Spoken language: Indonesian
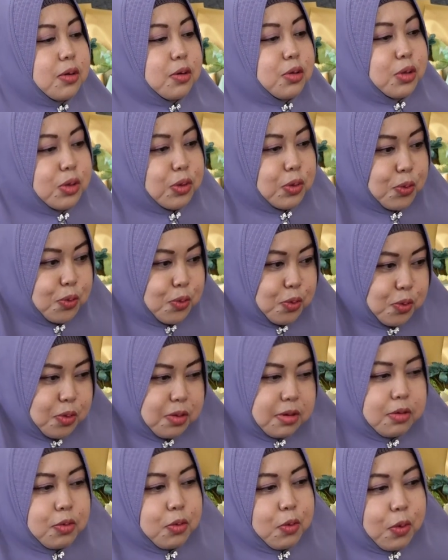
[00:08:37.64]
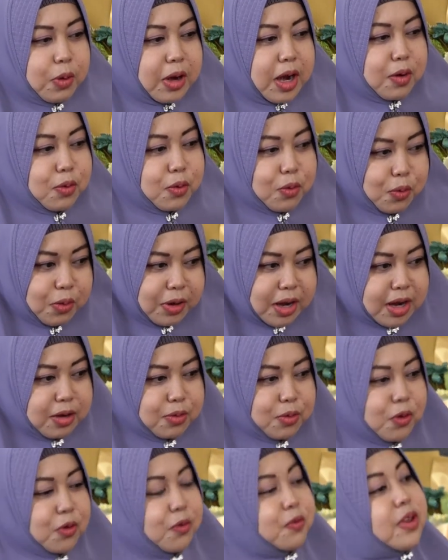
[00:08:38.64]
Untuk ukuran-ukuran
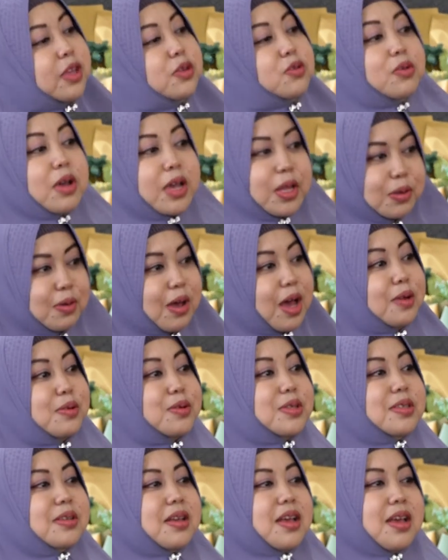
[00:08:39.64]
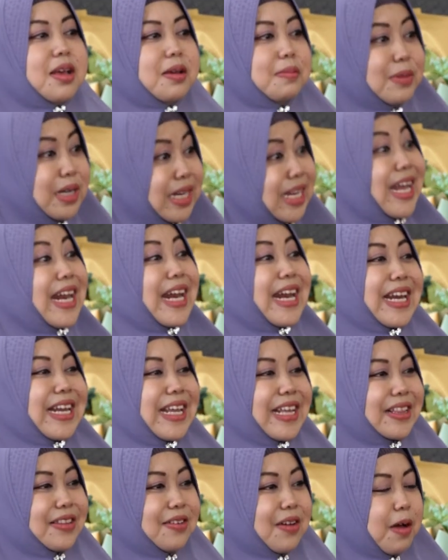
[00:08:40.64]
hurufnya juga itu harus benar hmm.
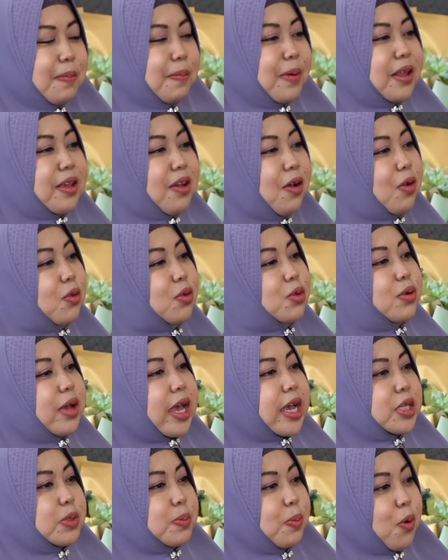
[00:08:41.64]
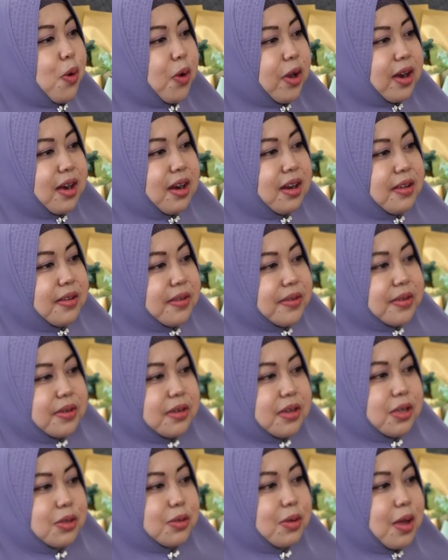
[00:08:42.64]
gitu. Apalagi kalau untuk ekspor
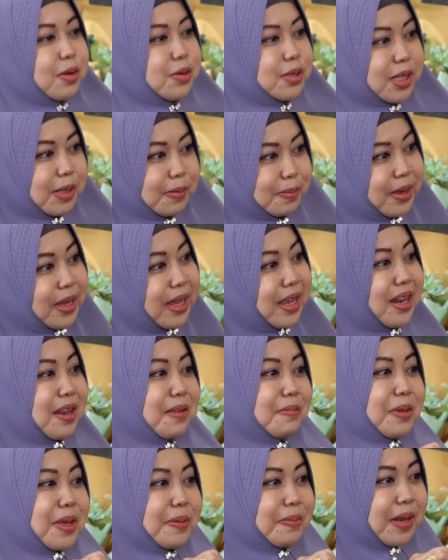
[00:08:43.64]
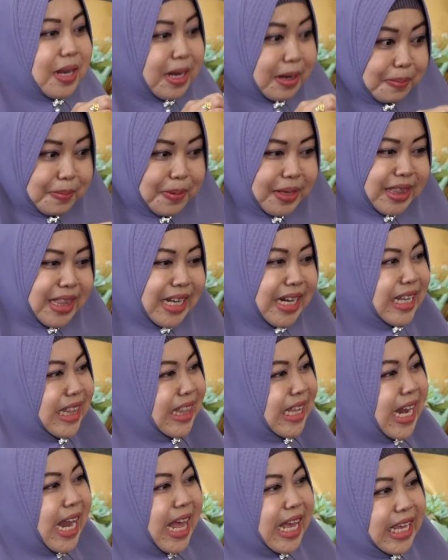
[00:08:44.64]
itu harus lebih lebih lebih
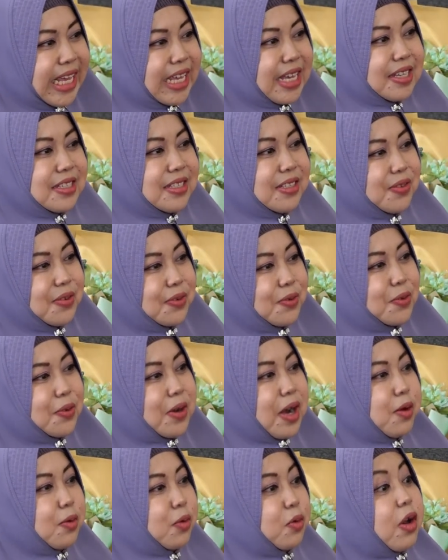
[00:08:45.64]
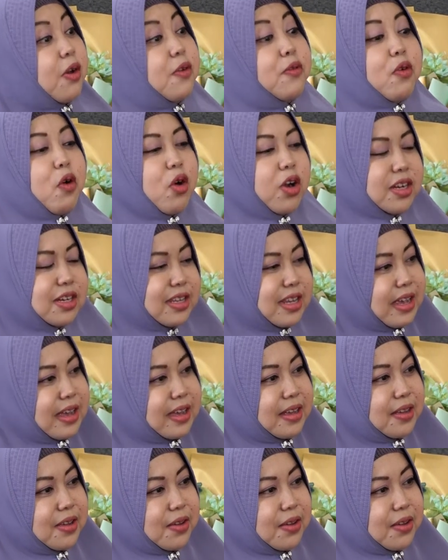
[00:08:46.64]
teliti lagi si ukuran-ukuran fontnya.